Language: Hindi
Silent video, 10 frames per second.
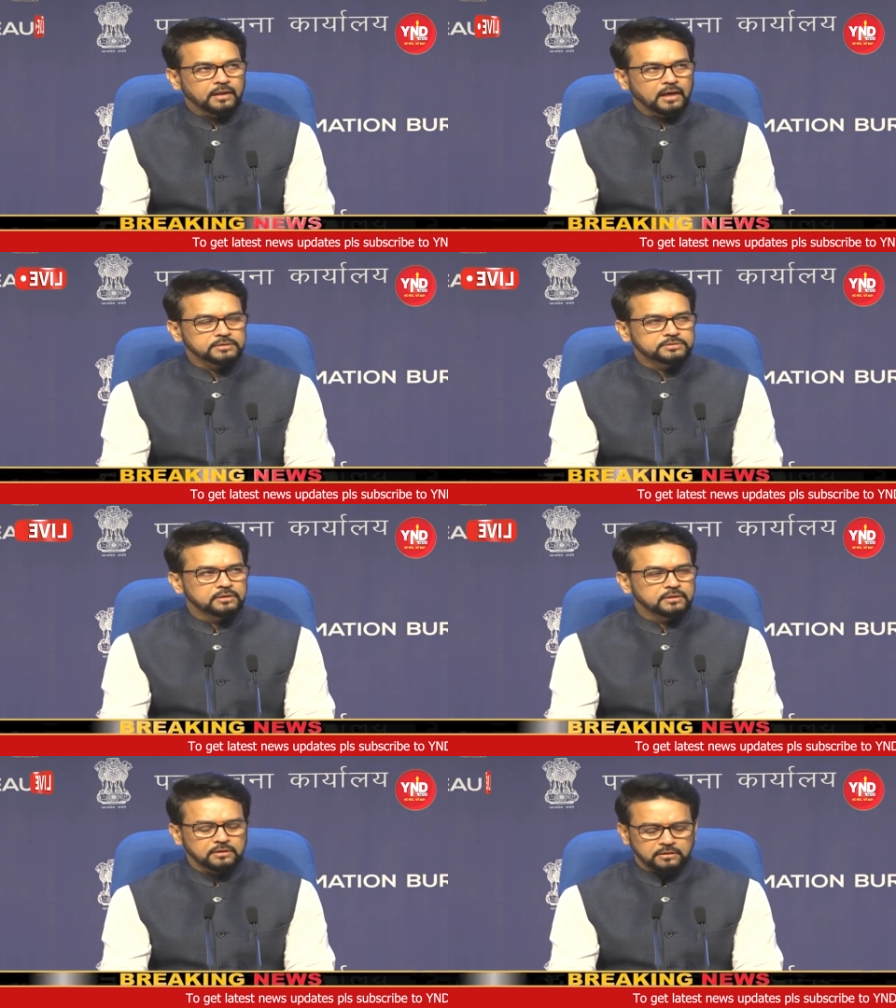
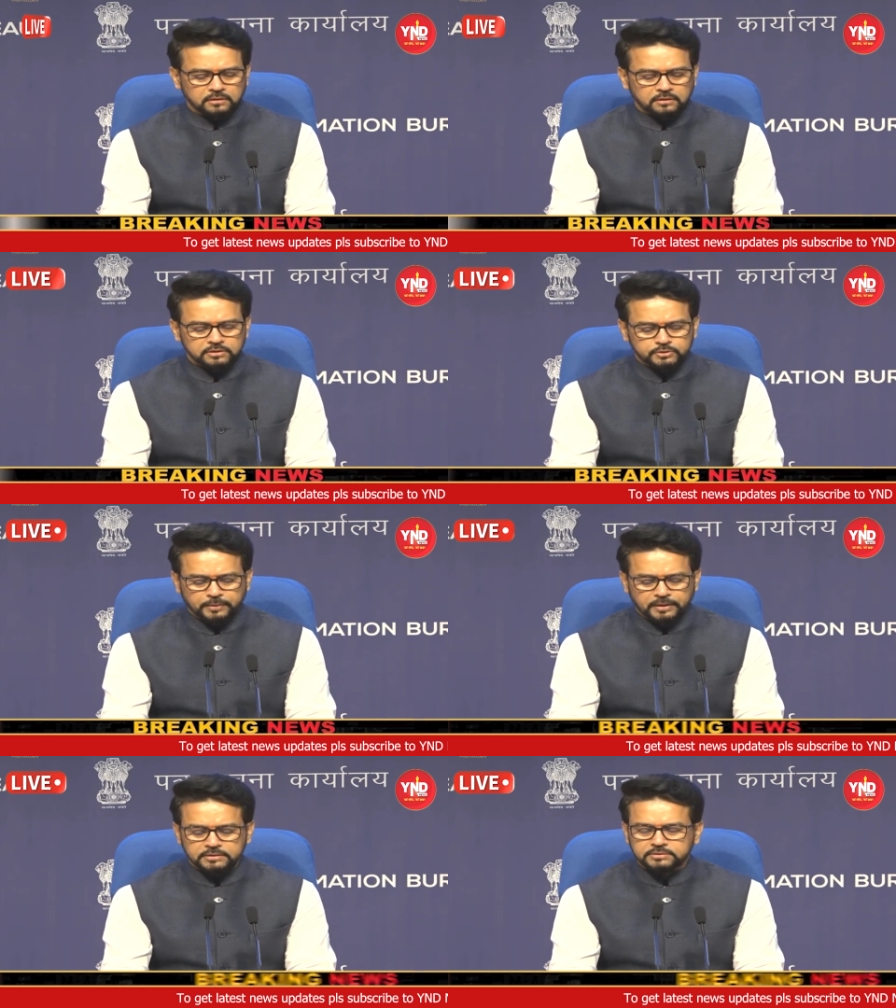नेशनल
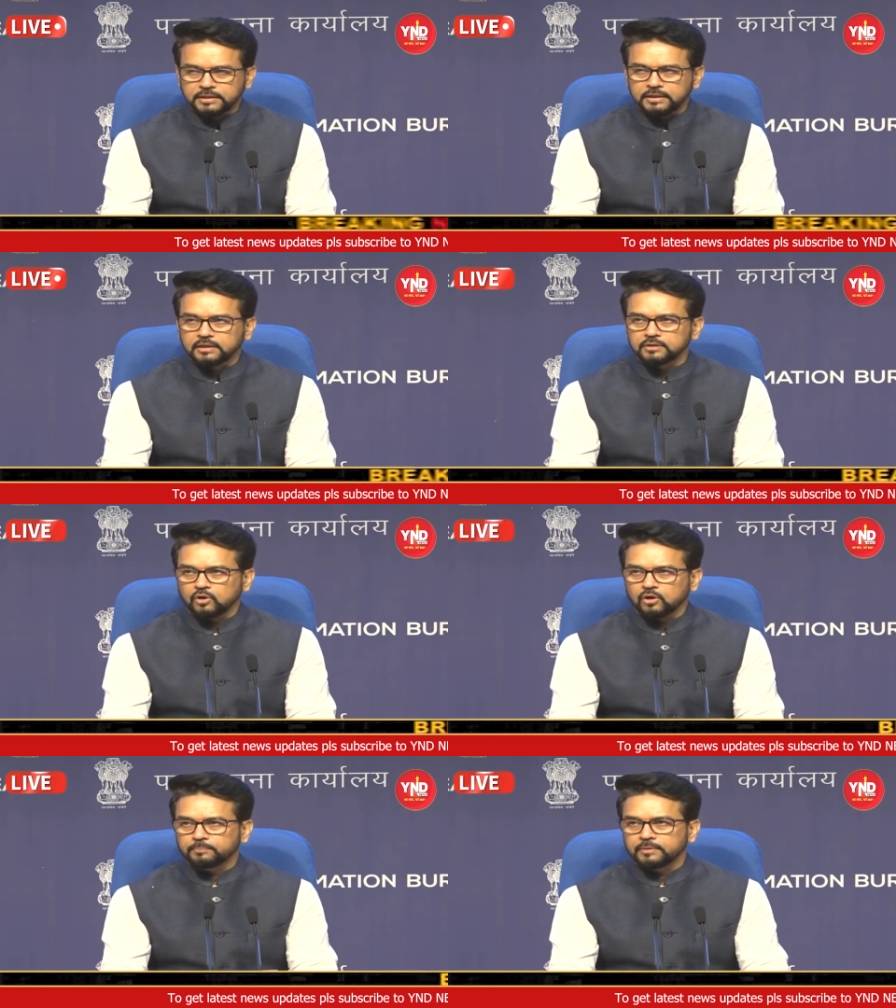स्पेस डे के
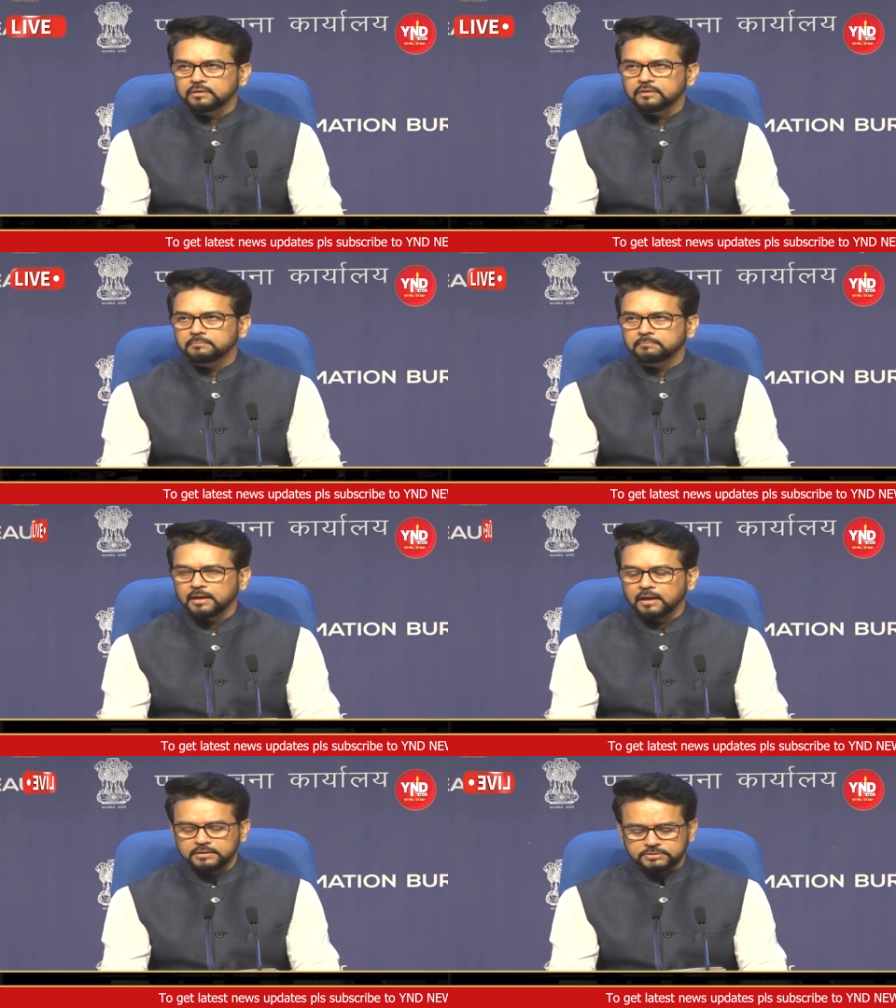तौर पर
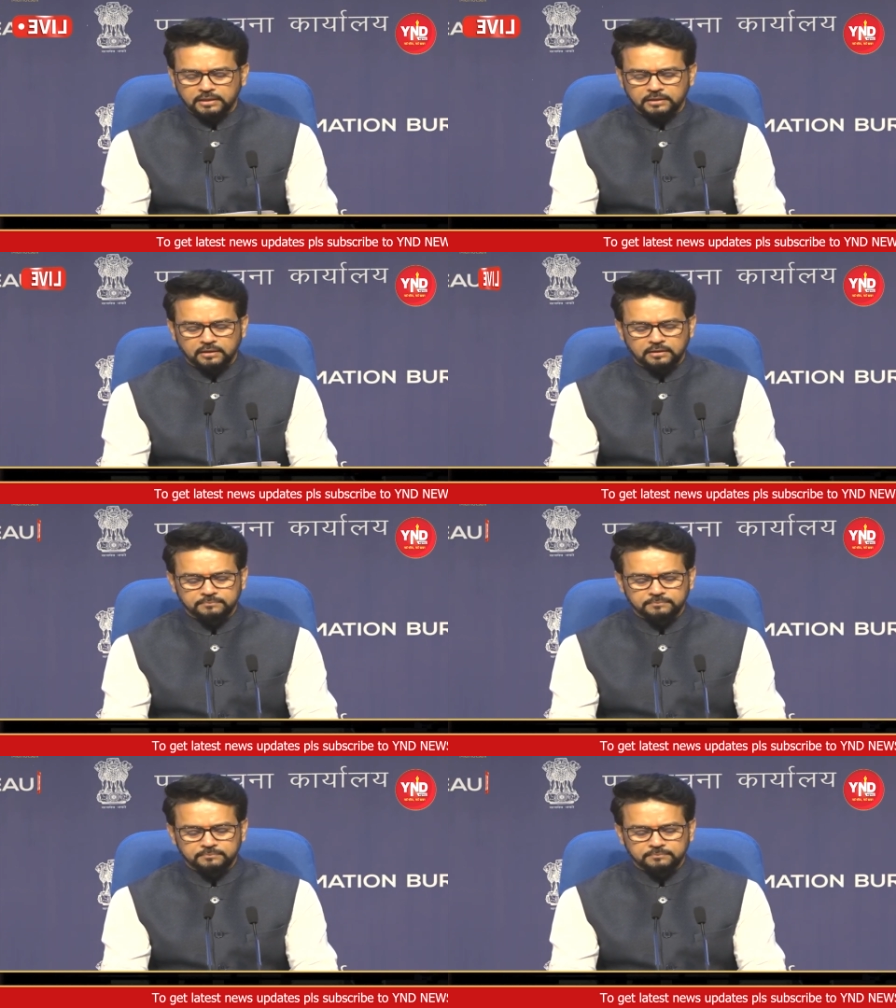मनाया जाएगा